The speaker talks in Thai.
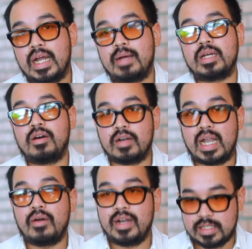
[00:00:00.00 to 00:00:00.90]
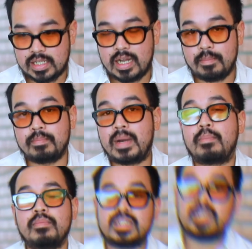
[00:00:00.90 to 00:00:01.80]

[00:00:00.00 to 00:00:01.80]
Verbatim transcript: นะครับแต่ของเราเนี่ยจะนำปรับมา